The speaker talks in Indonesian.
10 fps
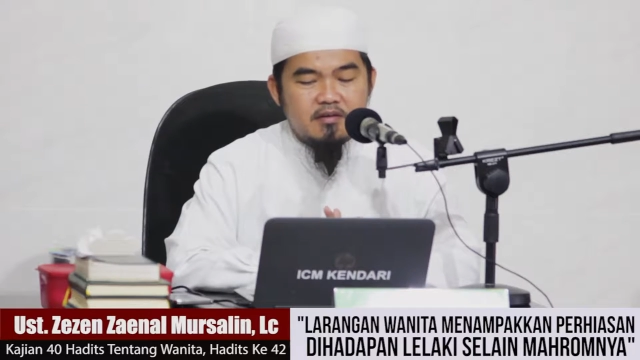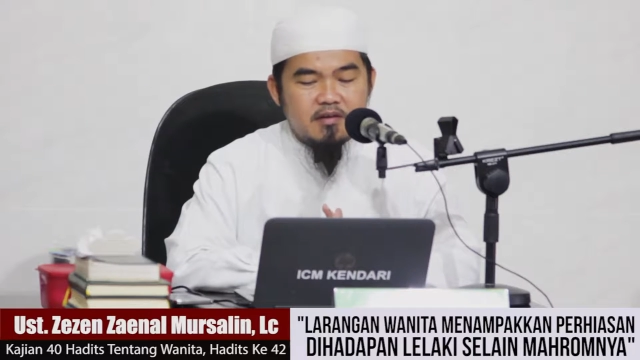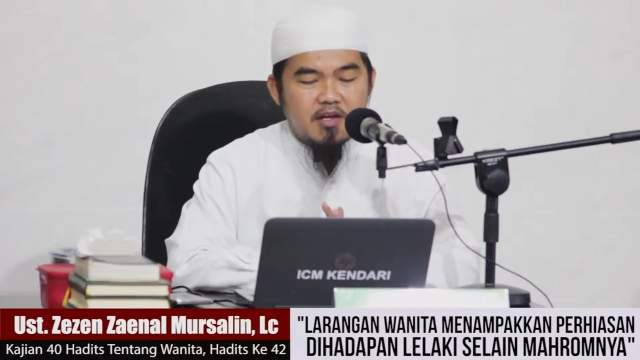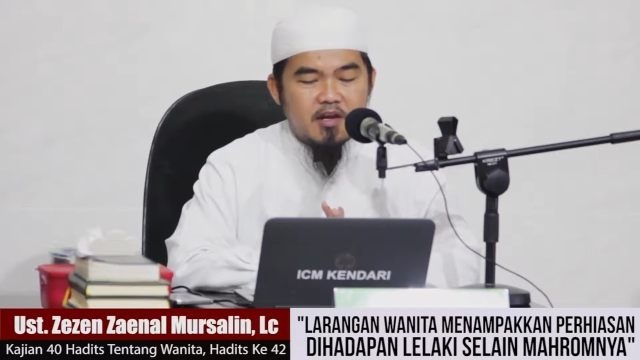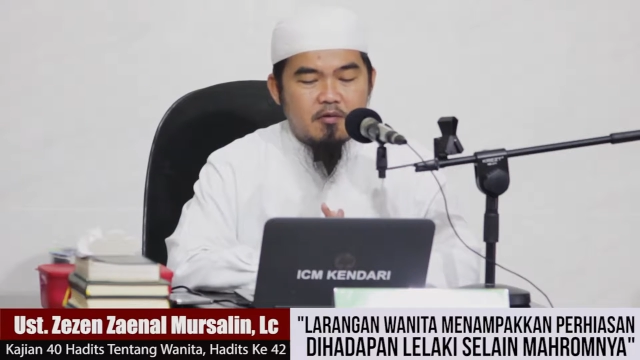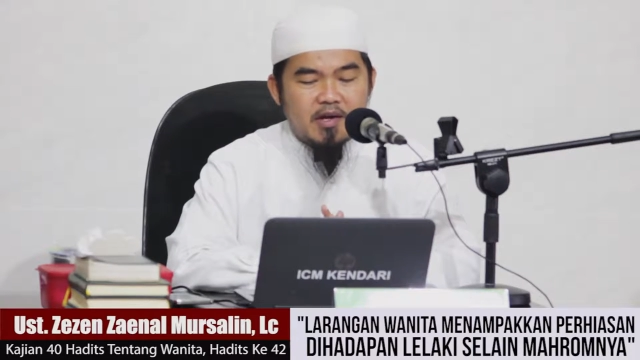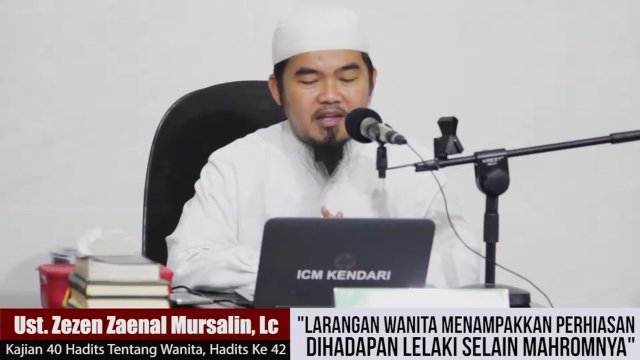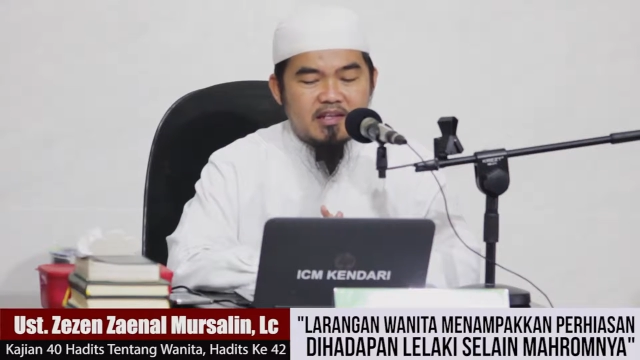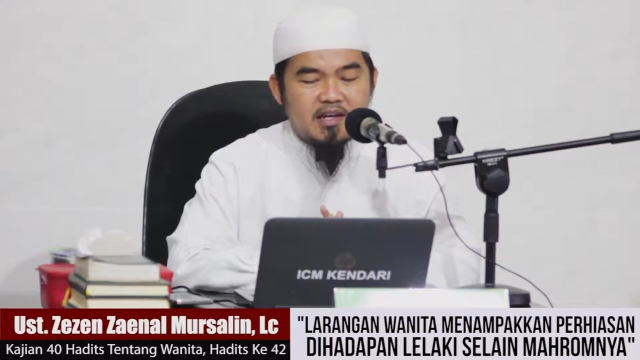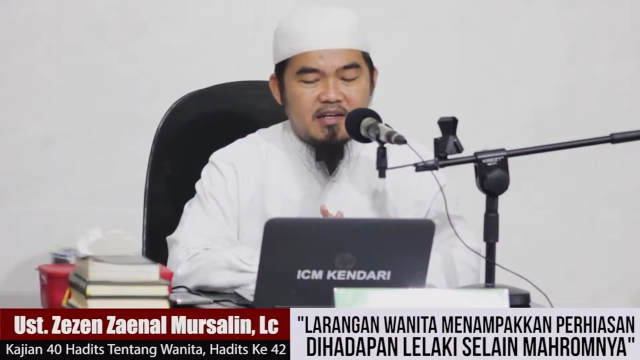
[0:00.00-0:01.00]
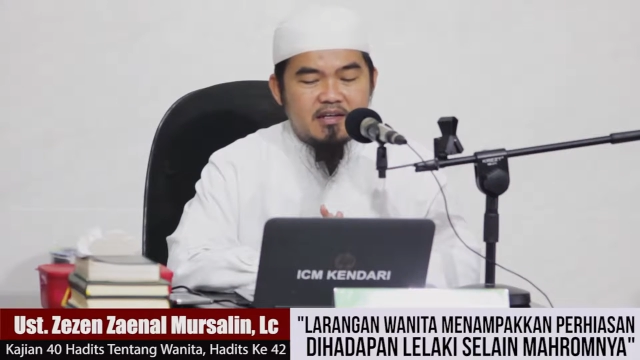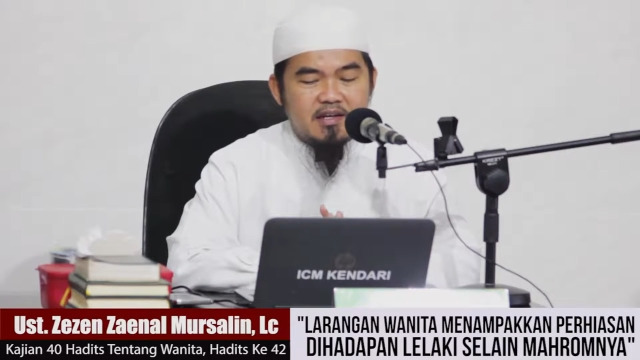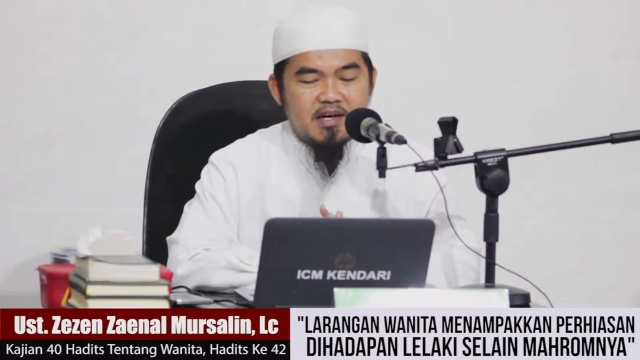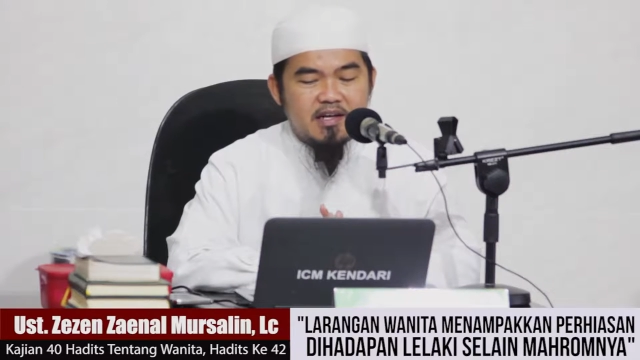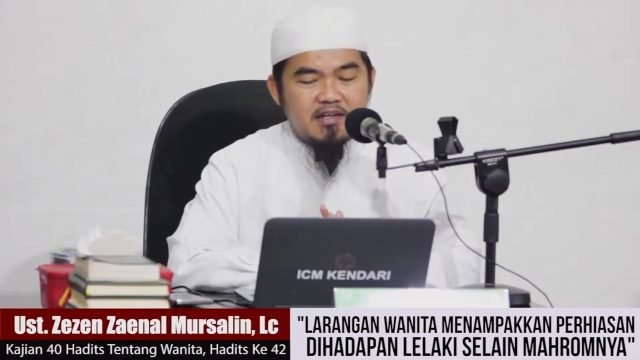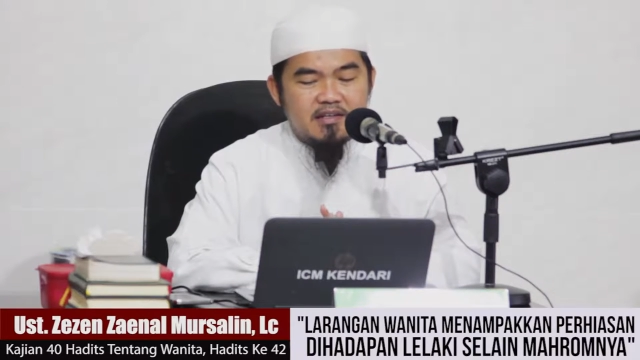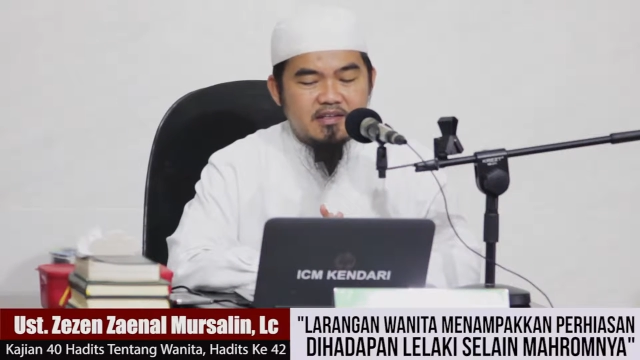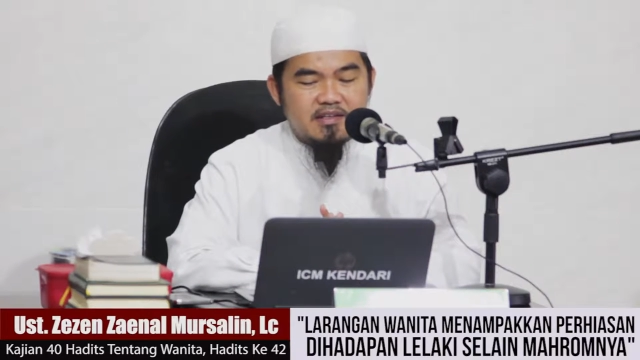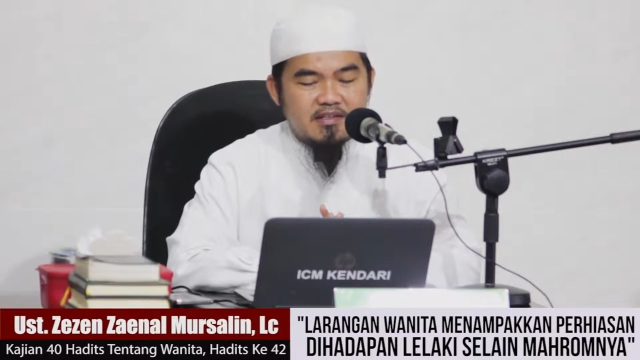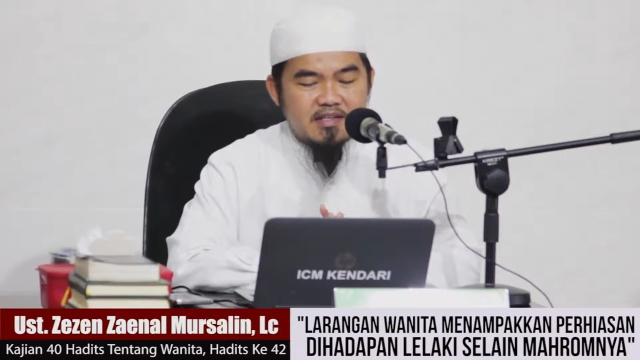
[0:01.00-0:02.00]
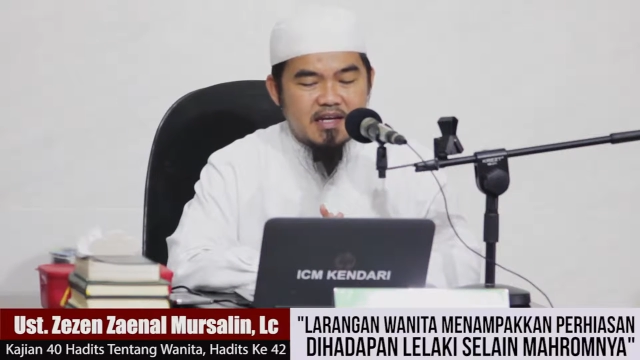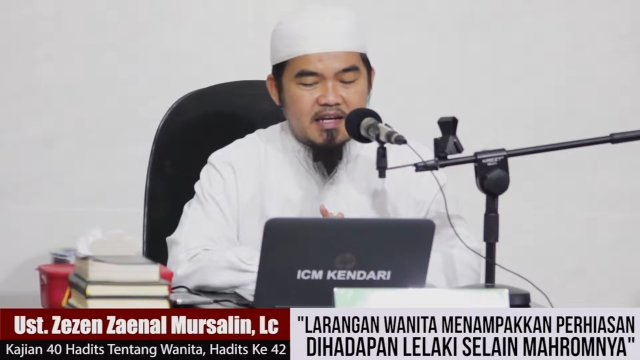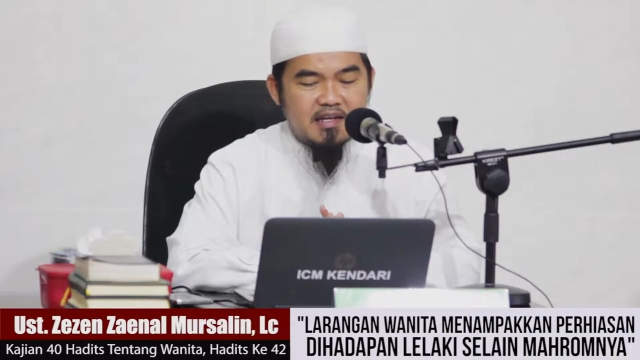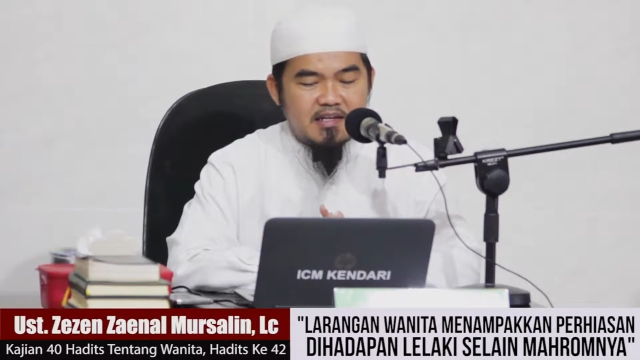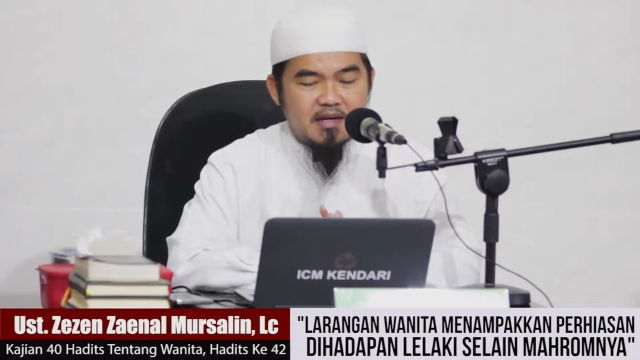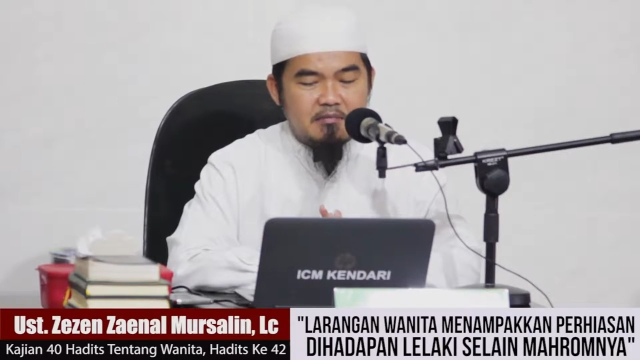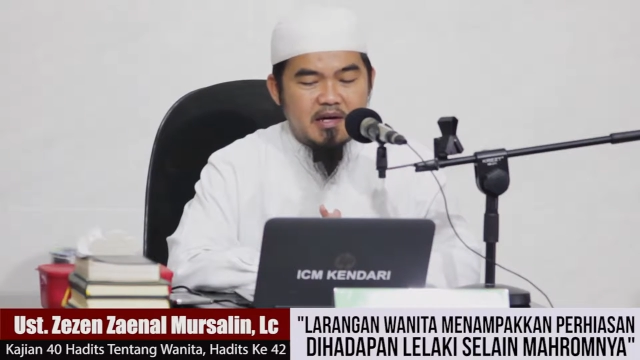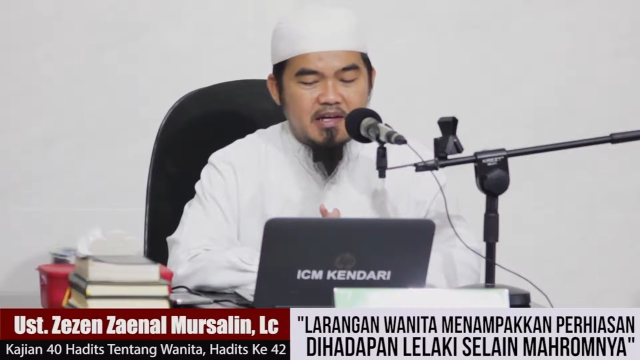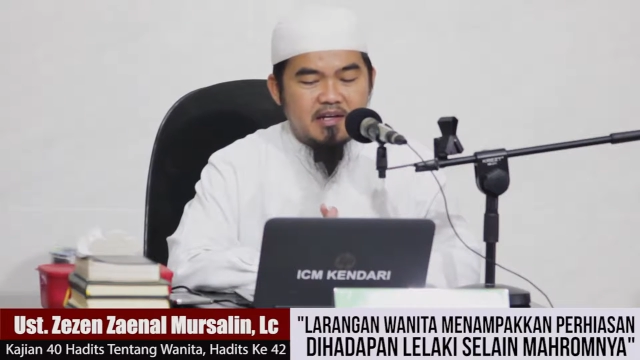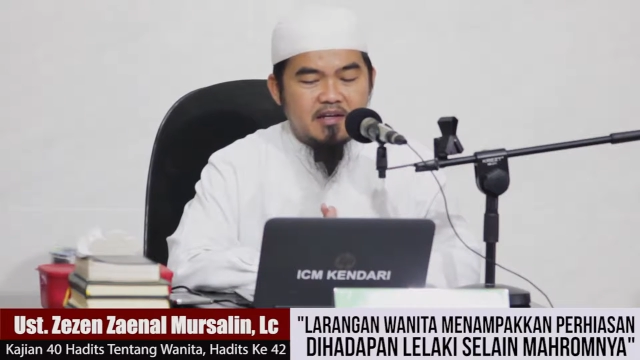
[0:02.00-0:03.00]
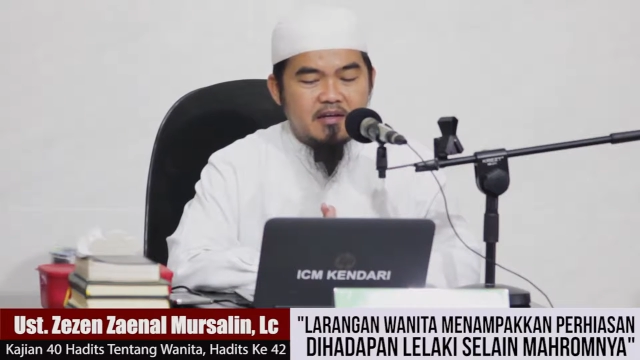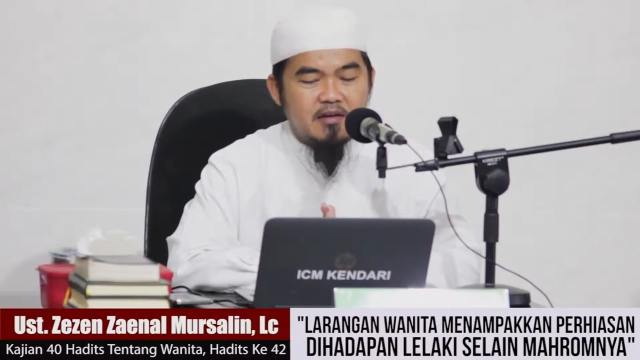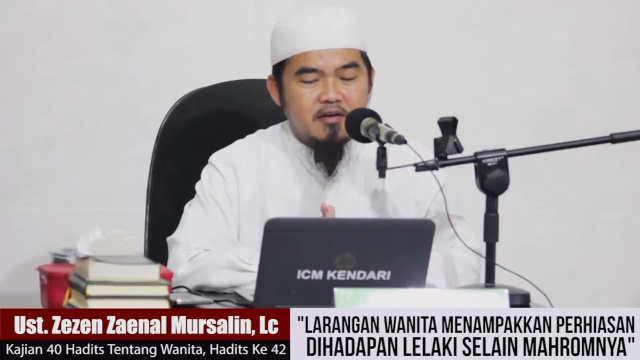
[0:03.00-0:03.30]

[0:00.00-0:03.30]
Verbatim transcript: diriwayatkan dengan sanad yang baik